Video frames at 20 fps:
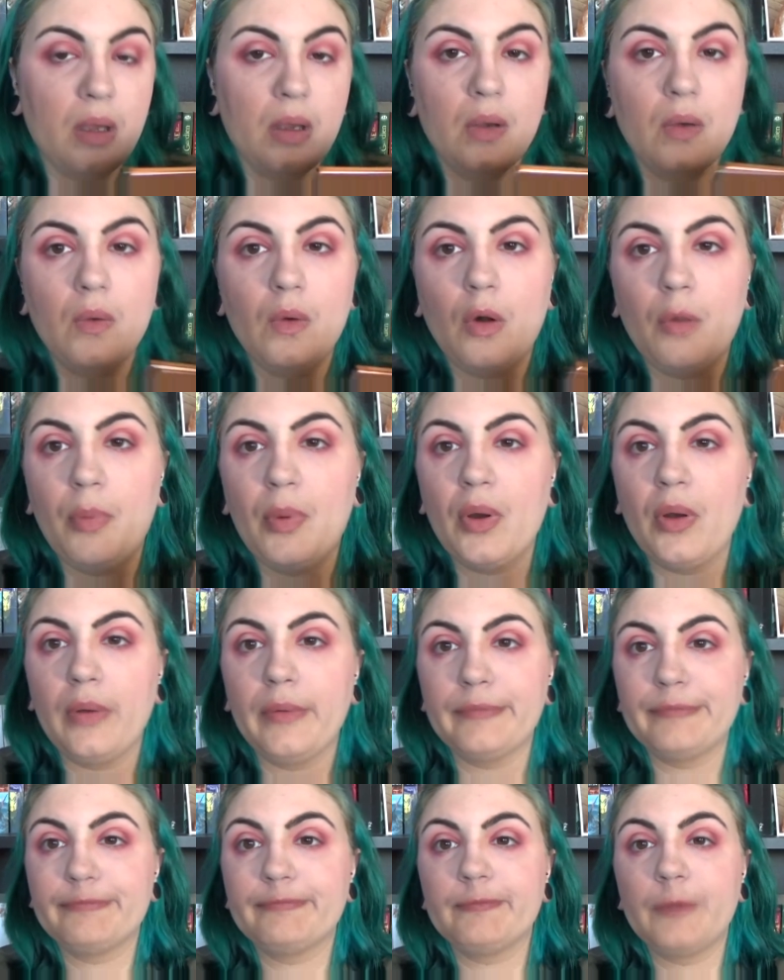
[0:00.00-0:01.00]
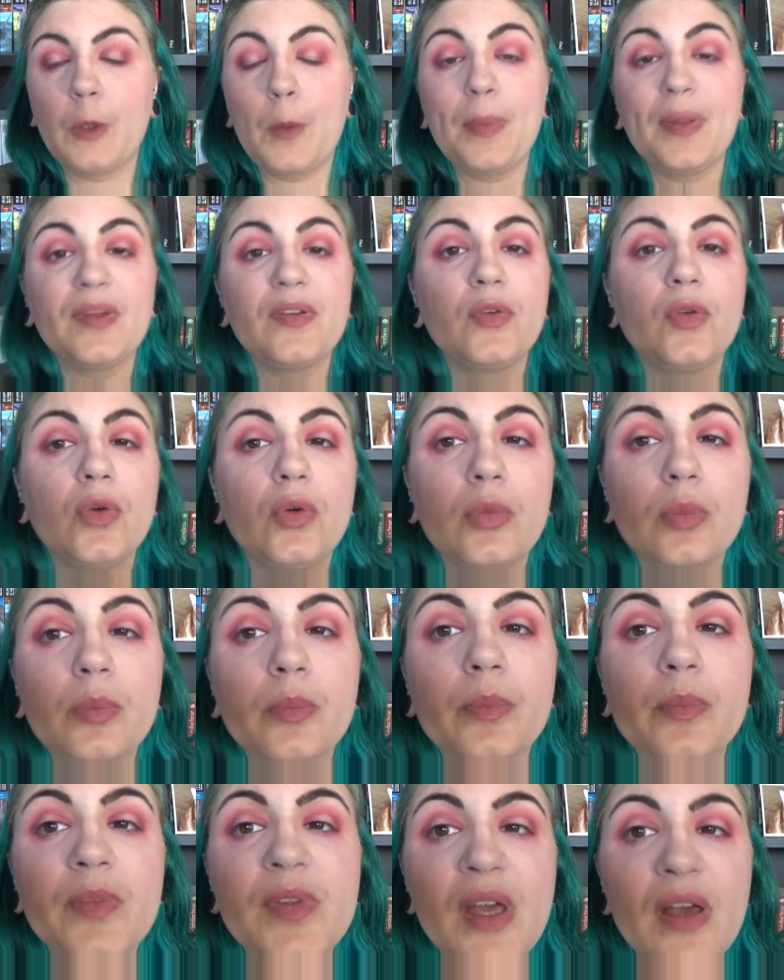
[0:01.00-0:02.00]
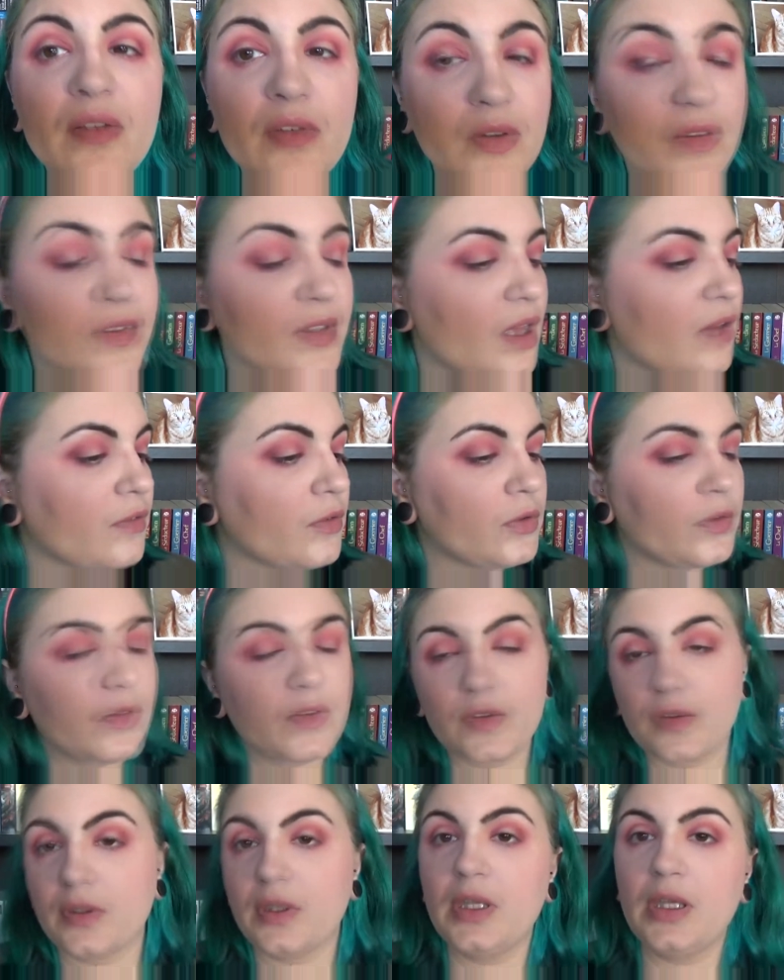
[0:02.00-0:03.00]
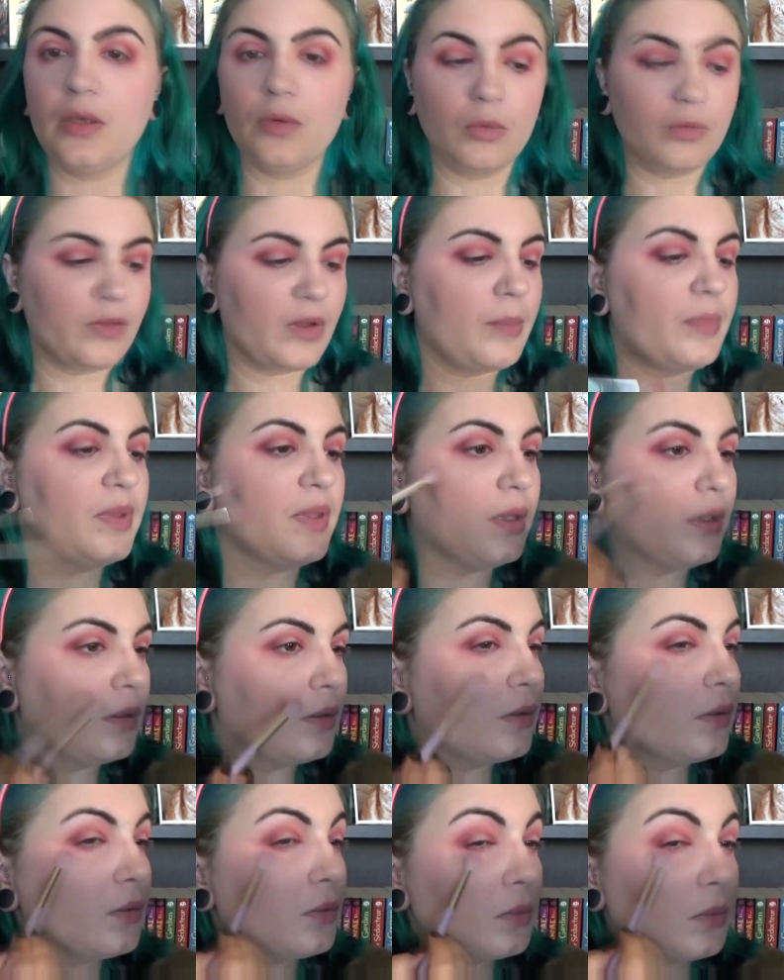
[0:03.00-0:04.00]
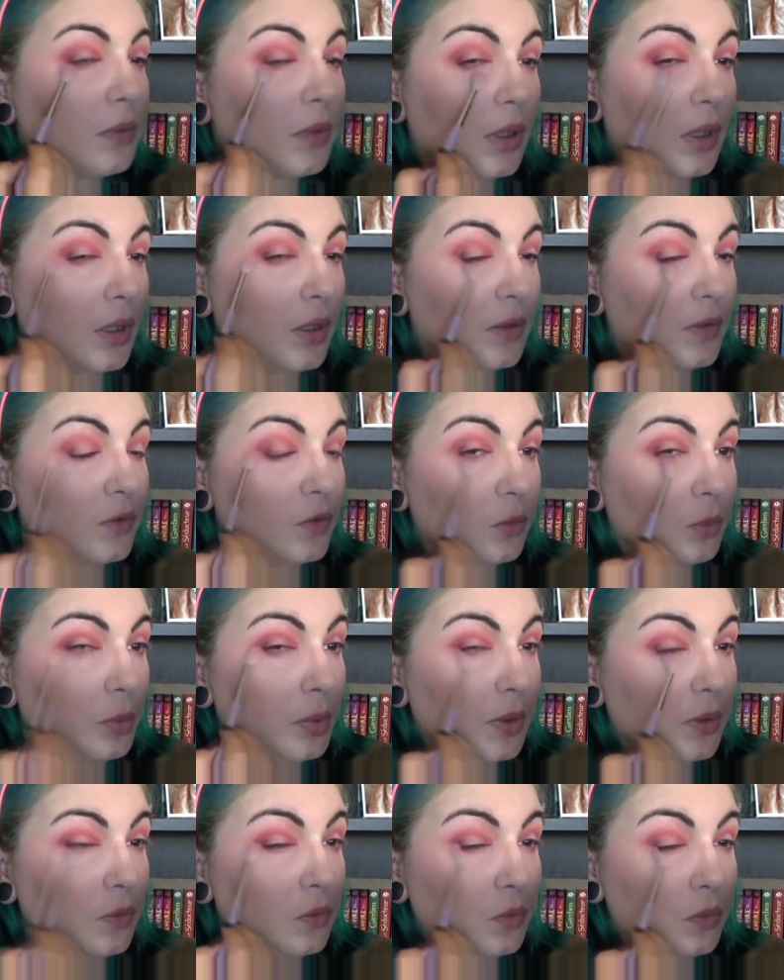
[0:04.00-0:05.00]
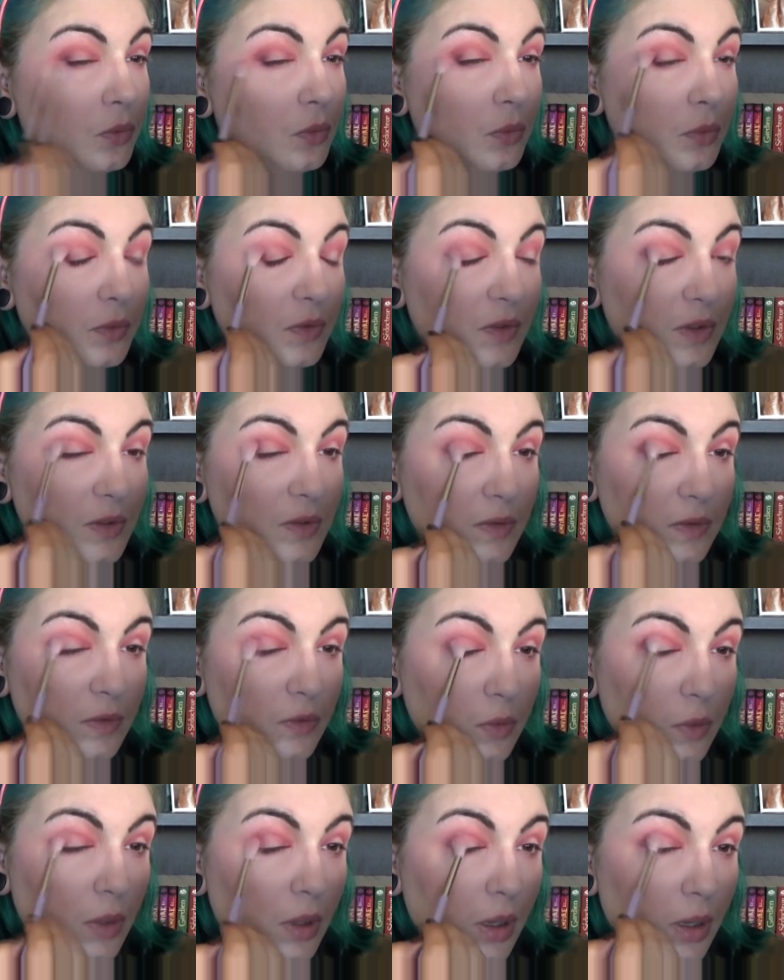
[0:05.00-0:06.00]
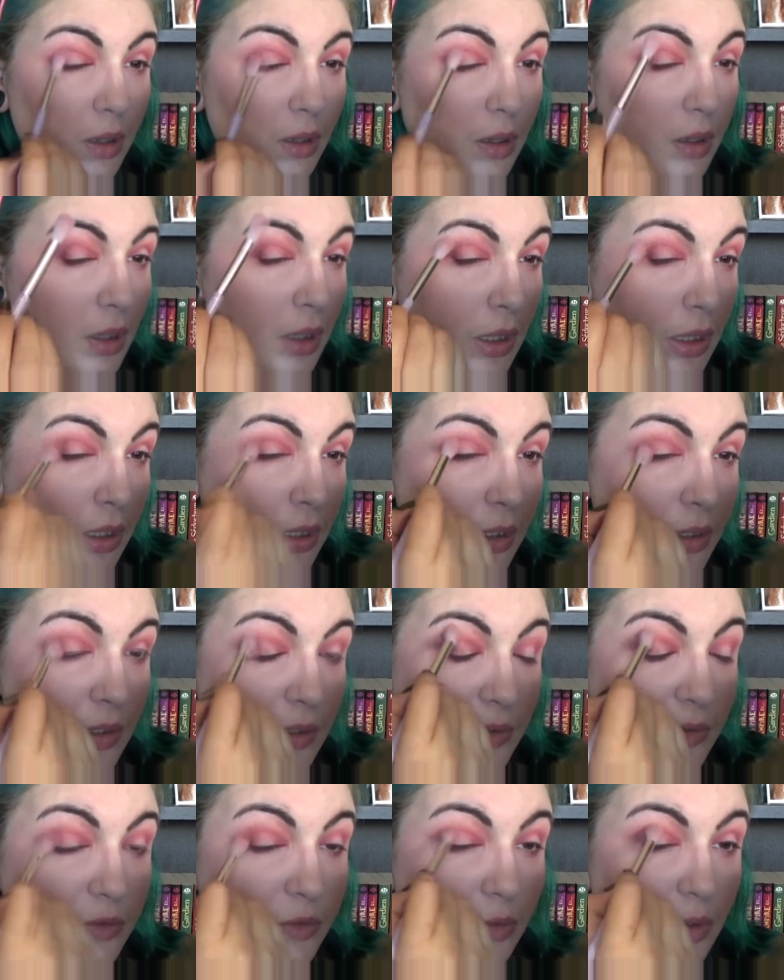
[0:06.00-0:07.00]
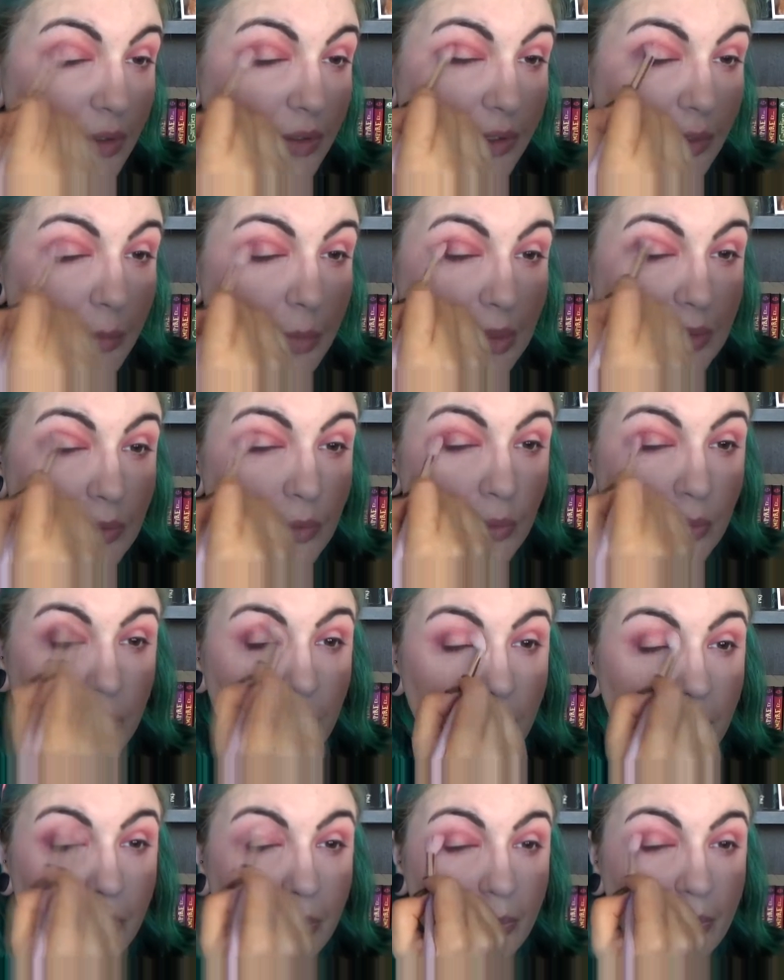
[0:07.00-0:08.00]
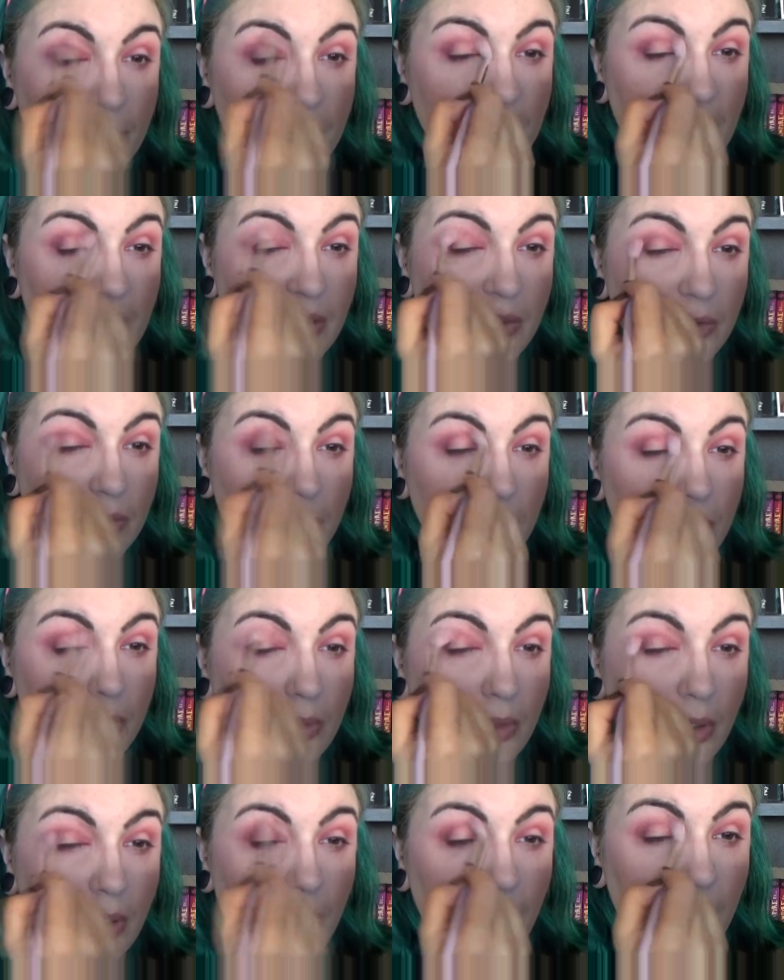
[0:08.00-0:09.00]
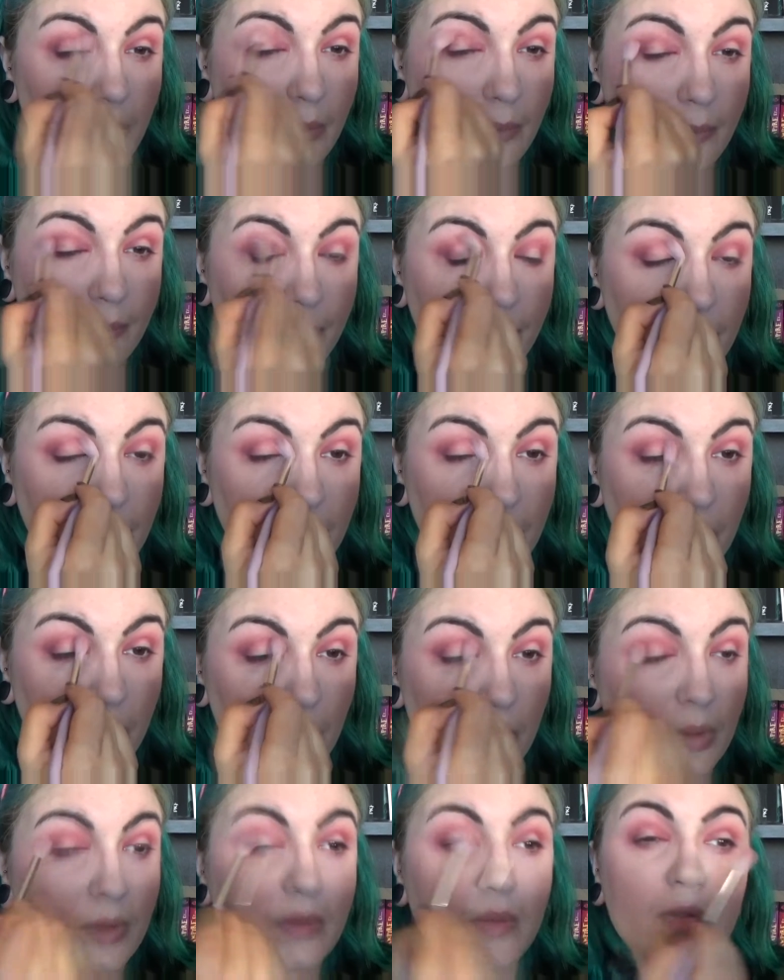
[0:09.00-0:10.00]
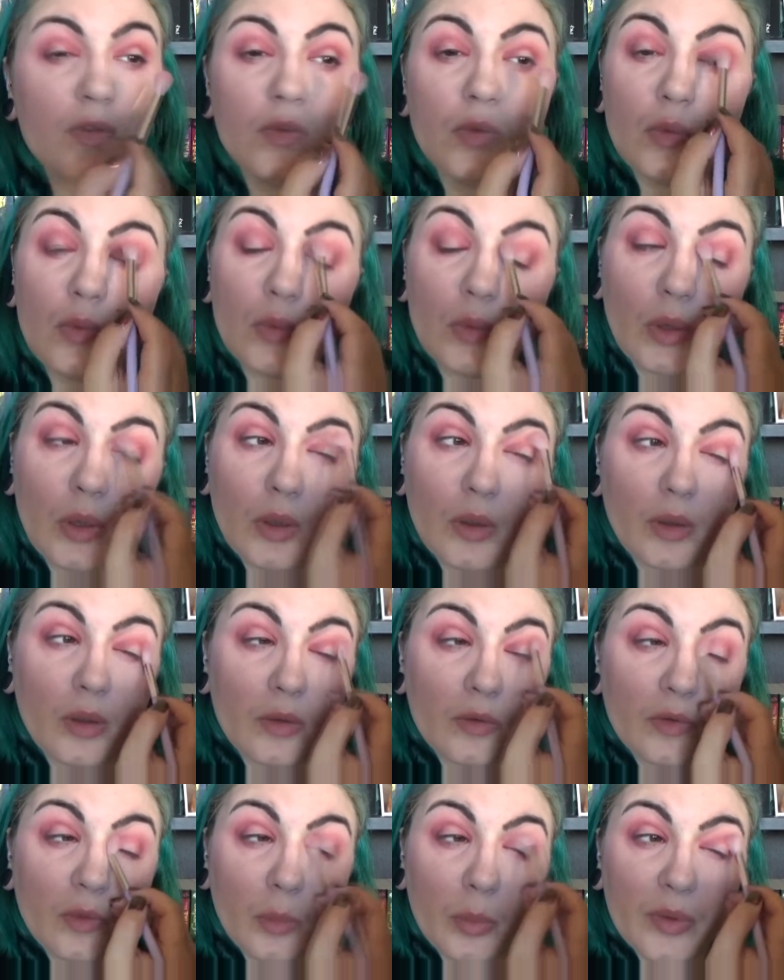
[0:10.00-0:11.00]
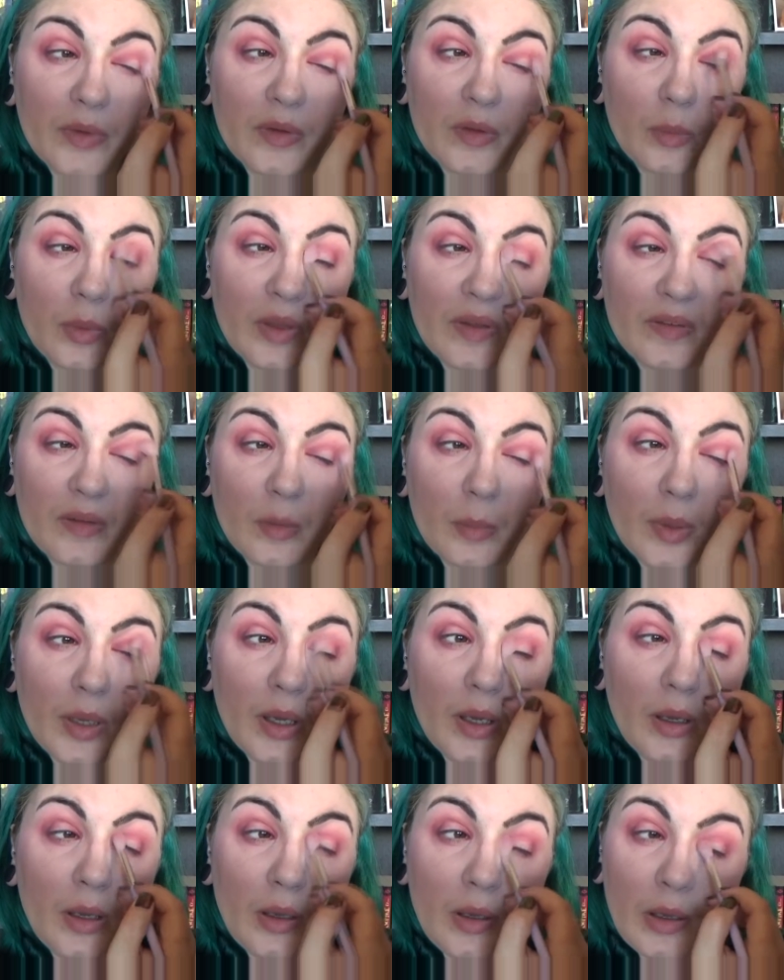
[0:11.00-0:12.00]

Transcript: On reprend le pinceau, ça avance, ça avance, et on va bien donc restomper toute cette histoire, histoire qu'il n'y ait pas trop de taches de couleur, parce que les taches de couleur, hein, c'est pas super sympa.